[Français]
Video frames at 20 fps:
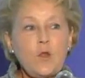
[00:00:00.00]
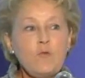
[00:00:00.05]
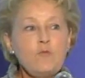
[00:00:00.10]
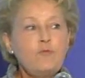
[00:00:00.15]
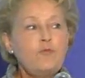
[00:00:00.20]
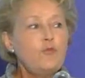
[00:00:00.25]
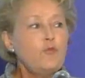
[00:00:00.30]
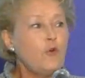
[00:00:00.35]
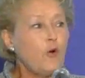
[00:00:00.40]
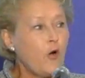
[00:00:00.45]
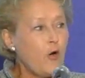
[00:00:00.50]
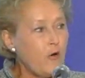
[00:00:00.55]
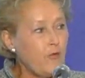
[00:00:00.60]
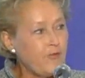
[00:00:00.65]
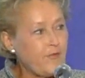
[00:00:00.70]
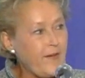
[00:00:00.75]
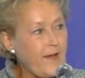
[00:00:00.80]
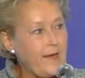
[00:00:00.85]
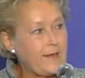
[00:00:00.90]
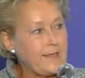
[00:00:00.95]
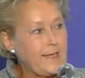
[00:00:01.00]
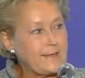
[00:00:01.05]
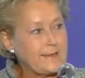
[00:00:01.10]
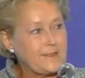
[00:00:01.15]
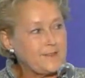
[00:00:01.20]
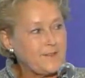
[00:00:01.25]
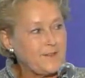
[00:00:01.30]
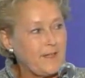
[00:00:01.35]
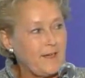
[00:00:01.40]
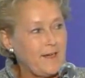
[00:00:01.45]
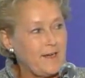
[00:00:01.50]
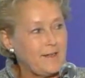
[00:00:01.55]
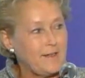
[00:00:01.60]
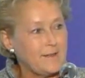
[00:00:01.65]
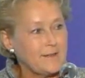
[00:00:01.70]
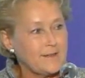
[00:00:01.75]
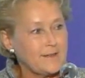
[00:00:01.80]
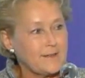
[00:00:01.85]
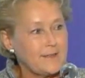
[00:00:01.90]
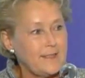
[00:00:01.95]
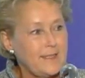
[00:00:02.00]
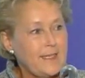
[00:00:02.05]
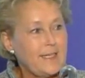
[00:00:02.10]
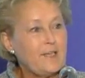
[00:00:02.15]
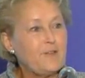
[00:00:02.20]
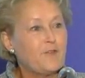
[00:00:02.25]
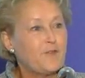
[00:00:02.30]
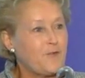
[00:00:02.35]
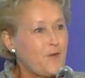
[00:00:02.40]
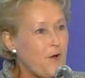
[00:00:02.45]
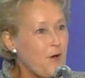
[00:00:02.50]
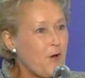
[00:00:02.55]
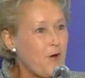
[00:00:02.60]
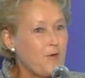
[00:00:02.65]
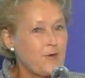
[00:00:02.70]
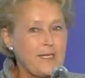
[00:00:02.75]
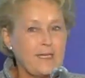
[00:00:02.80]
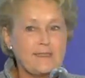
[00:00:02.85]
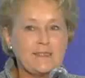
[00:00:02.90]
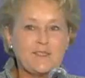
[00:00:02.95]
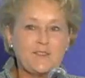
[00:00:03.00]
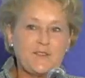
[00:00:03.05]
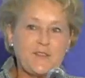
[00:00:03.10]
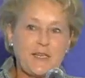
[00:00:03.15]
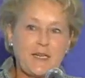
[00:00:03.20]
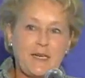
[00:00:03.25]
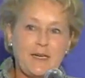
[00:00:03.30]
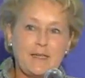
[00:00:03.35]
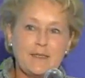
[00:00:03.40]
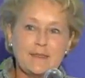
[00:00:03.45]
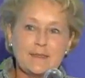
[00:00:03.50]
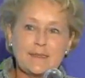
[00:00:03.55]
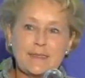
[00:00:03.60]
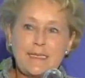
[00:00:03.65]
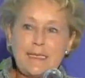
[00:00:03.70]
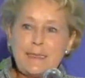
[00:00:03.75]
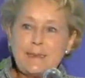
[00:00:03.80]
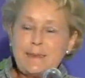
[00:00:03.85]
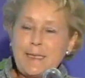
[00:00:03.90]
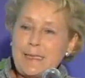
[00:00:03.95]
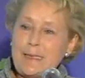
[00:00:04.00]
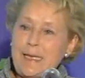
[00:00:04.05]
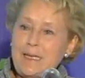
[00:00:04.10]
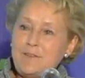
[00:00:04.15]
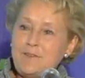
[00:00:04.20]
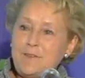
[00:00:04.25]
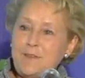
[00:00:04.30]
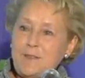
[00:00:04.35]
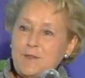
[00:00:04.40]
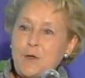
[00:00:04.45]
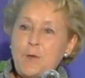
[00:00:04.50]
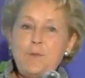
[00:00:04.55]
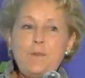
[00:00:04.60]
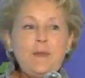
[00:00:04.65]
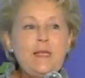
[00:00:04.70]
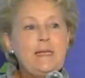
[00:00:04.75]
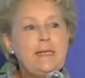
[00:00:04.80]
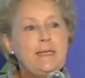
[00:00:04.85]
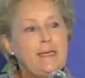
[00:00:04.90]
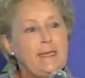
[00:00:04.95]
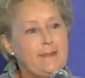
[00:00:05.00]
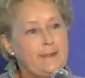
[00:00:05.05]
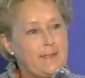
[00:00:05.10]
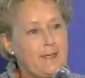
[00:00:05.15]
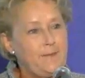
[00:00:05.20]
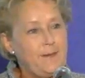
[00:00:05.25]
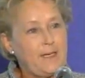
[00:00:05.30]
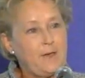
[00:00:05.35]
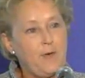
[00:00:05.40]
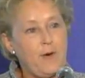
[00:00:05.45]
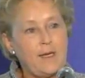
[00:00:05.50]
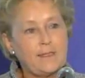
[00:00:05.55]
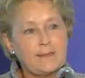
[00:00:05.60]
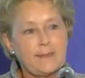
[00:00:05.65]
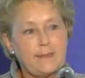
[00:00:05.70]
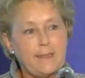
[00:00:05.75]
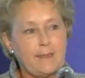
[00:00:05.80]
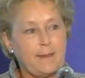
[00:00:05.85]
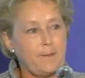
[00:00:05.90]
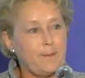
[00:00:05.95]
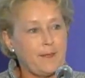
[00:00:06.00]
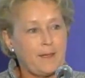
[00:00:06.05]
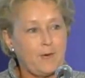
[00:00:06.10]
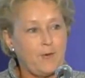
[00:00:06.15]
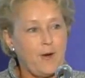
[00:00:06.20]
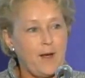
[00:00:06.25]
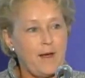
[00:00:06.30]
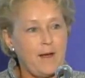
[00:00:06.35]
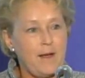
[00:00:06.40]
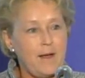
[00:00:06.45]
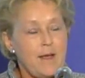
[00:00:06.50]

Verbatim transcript: pourront faire la différence et feront la différence dans la vie de milliers de Québécoises et de Québécois.